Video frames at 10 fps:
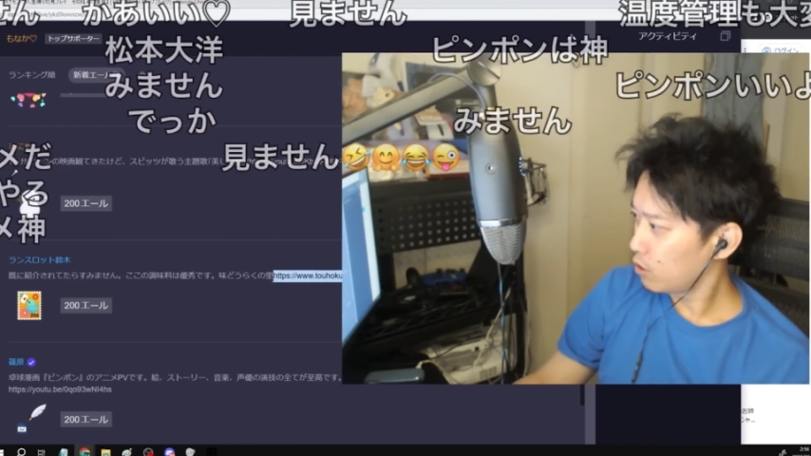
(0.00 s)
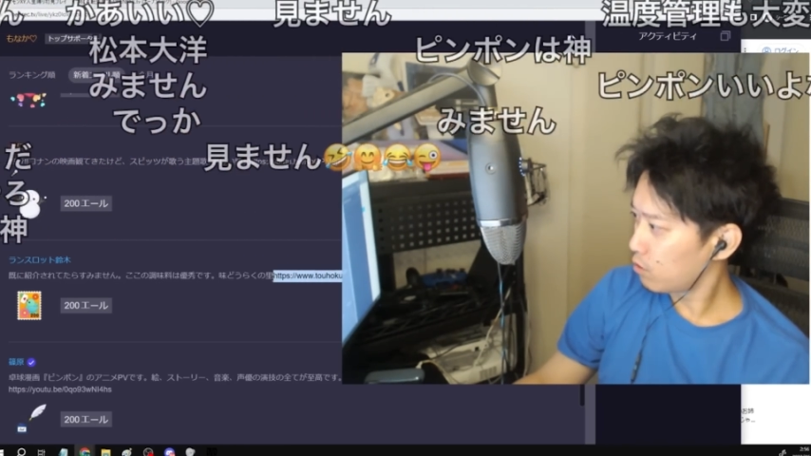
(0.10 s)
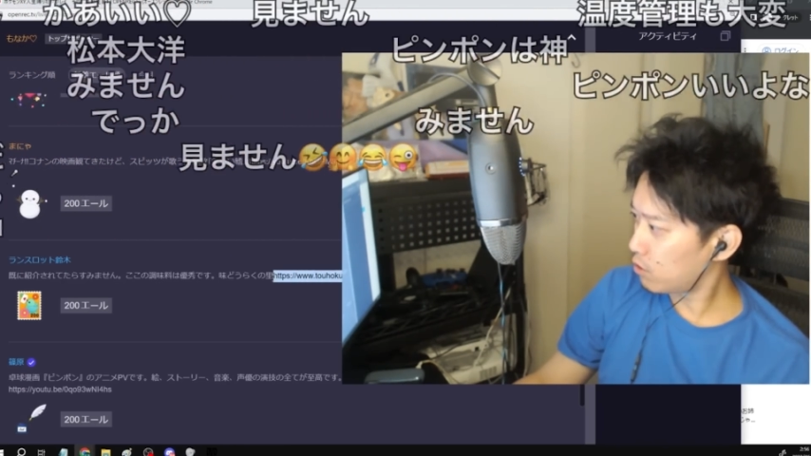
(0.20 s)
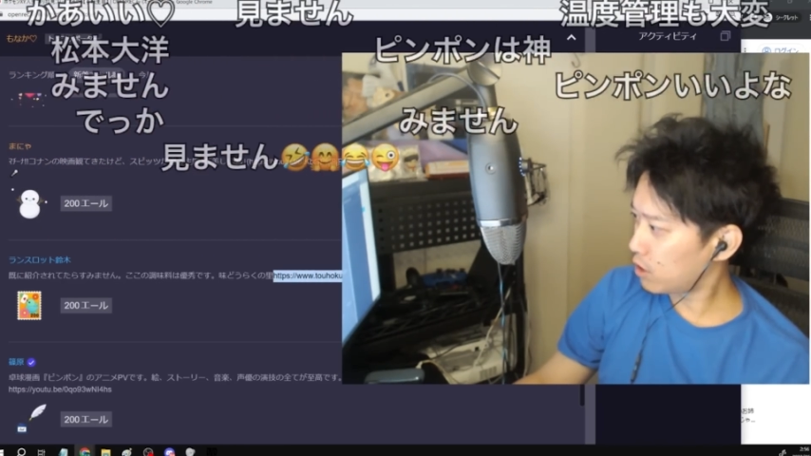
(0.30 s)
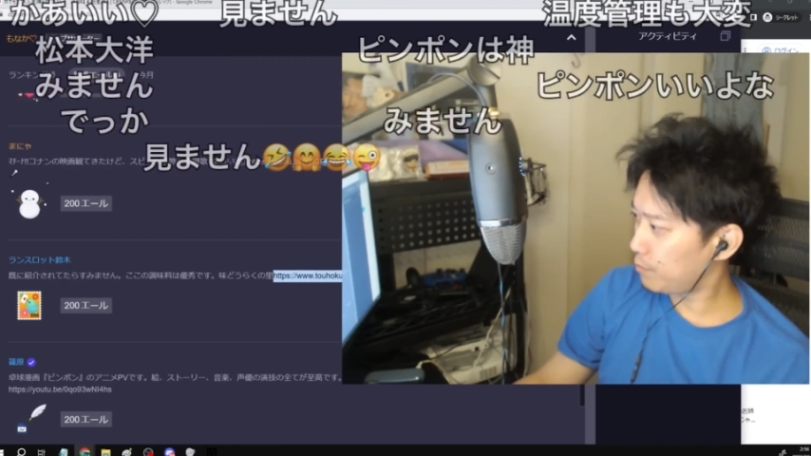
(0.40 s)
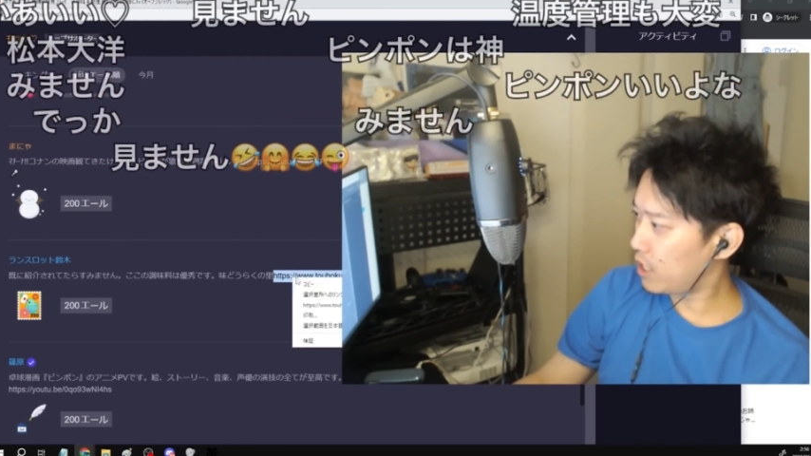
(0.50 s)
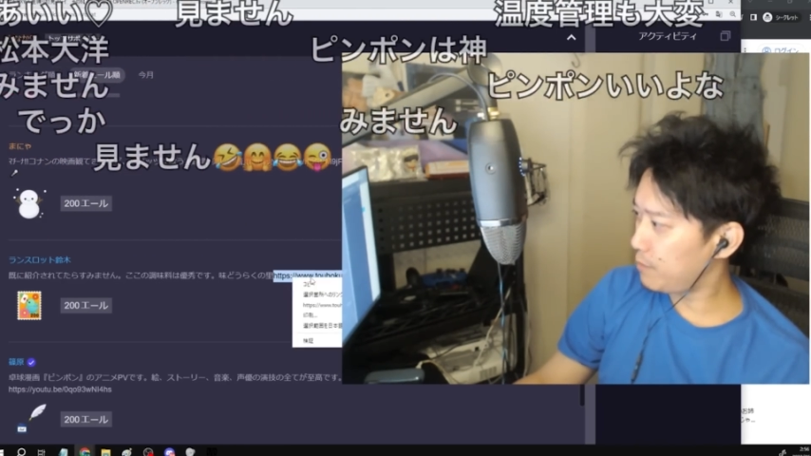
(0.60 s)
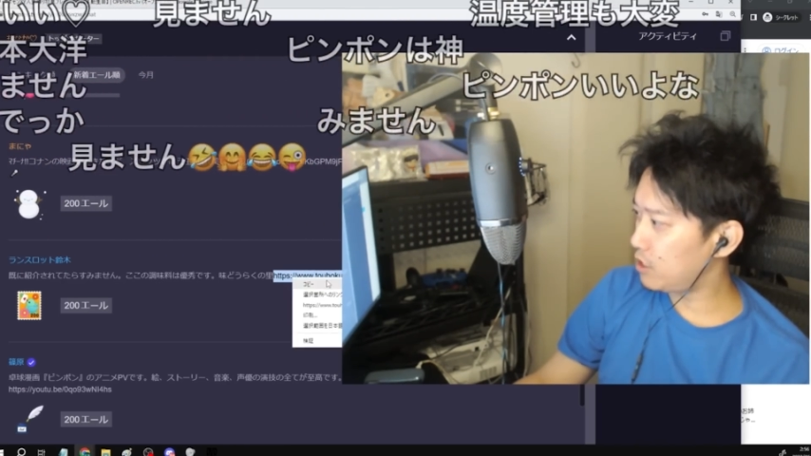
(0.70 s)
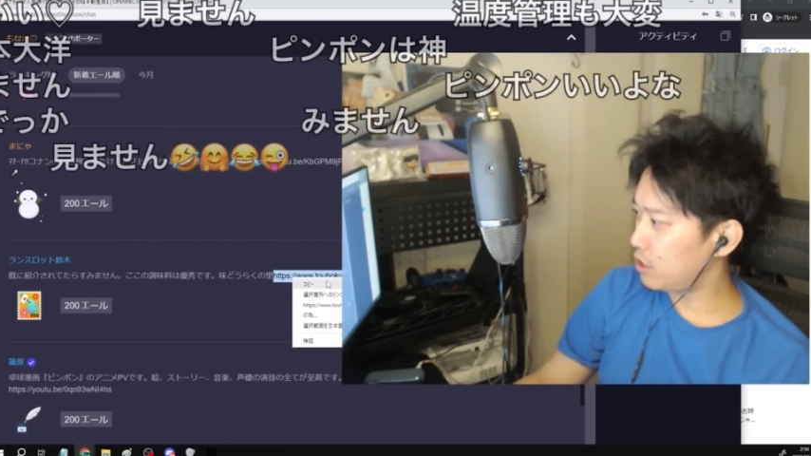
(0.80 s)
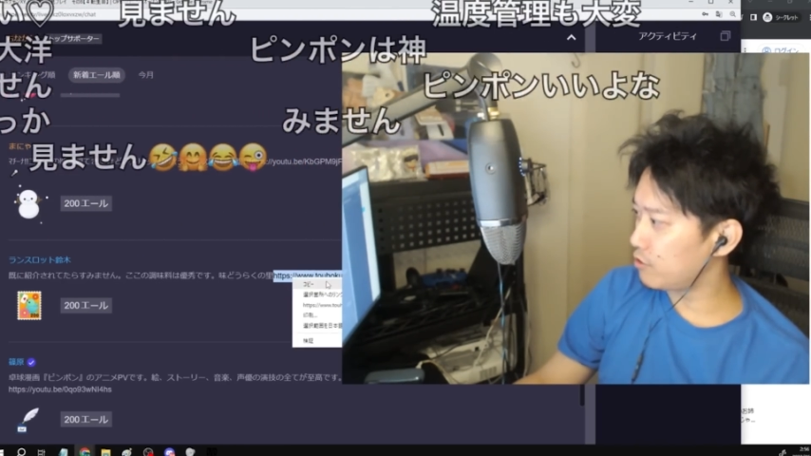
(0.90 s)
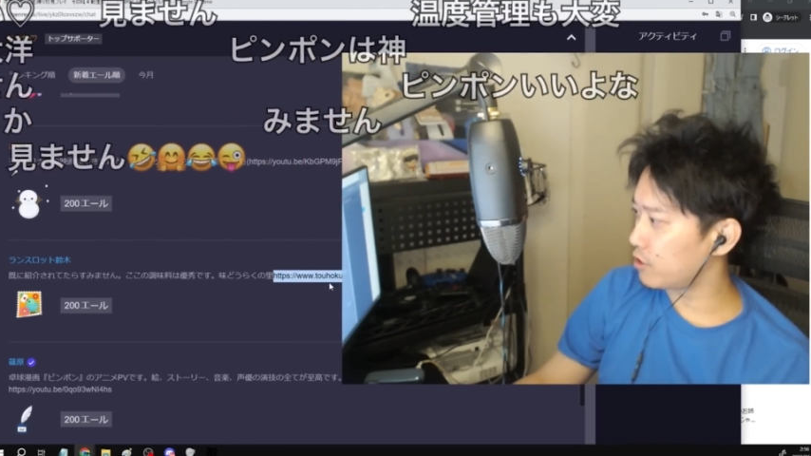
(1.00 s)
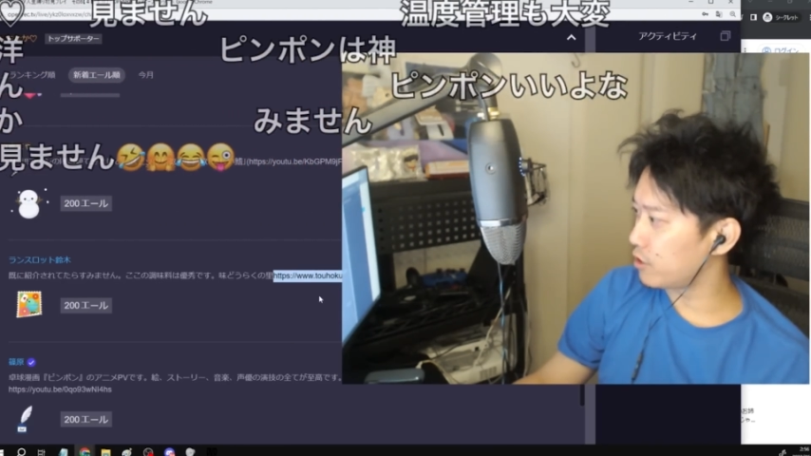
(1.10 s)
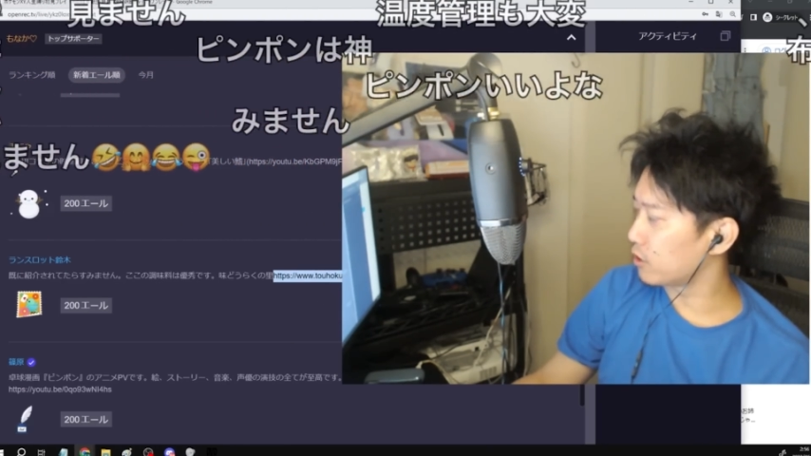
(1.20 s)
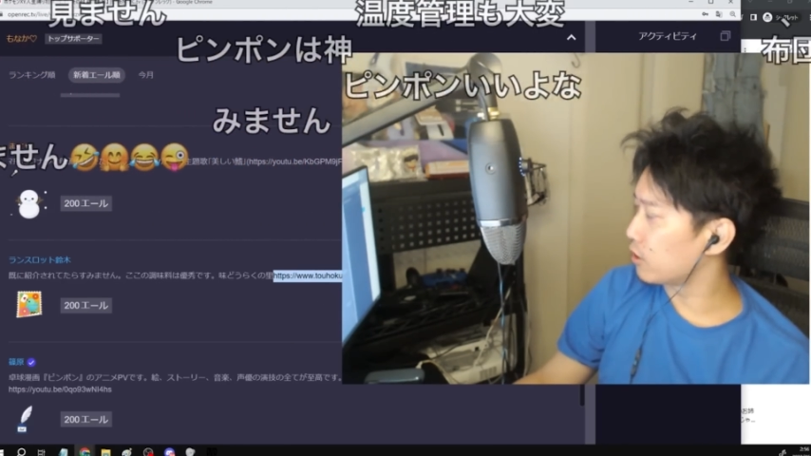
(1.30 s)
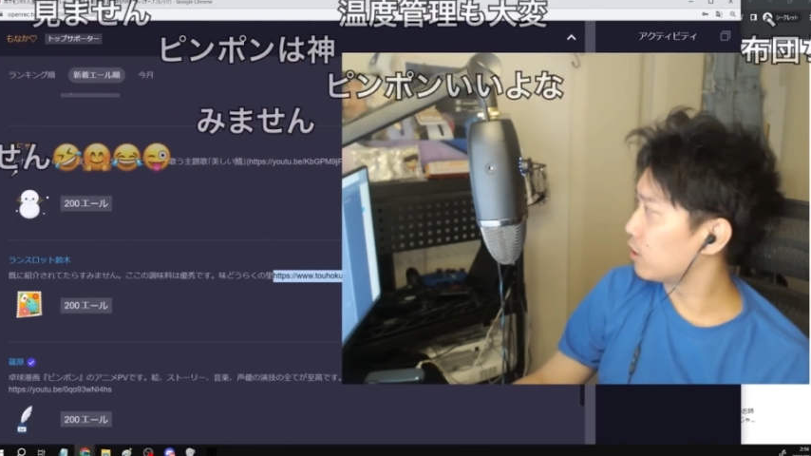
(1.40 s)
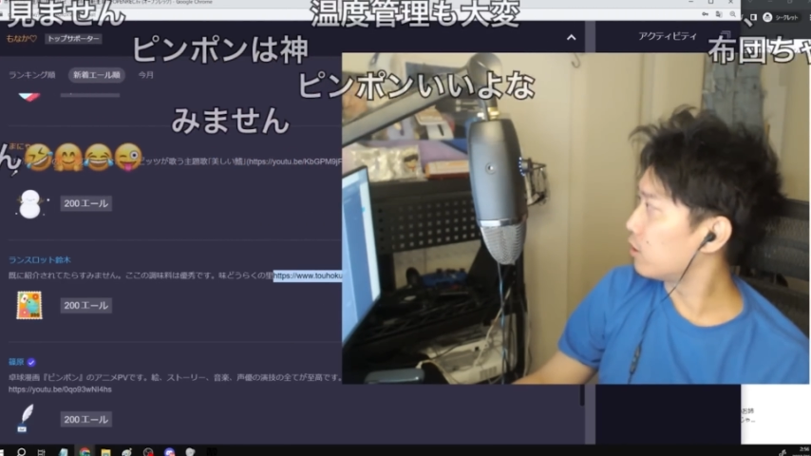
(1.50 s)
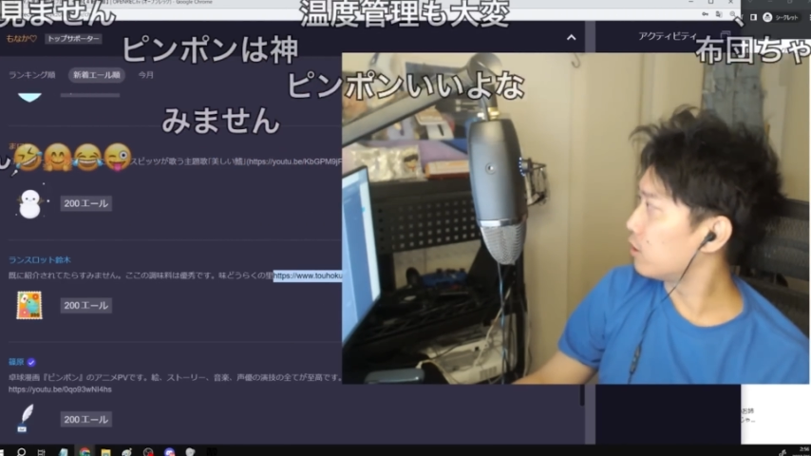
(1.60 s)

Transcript: これ多分前見たんじゃねえかな。